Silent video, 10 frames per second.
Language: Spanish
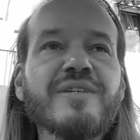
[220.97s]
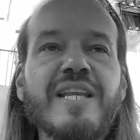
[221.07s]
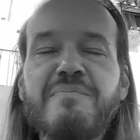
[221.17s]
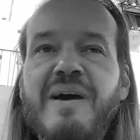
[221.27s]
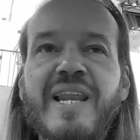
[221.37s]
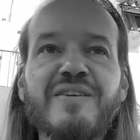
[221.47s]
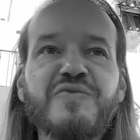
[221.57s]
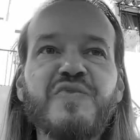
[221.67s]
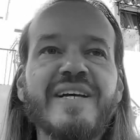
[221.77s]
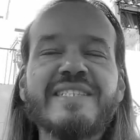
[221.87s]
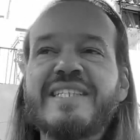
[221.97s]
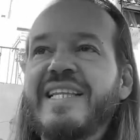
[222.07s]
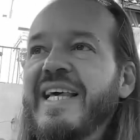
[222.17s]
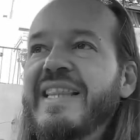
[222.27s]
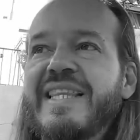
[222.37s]
animales
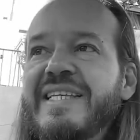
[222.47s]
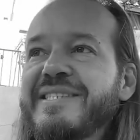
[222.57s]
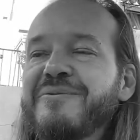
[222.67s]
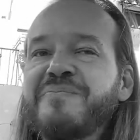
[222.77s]
fascinantes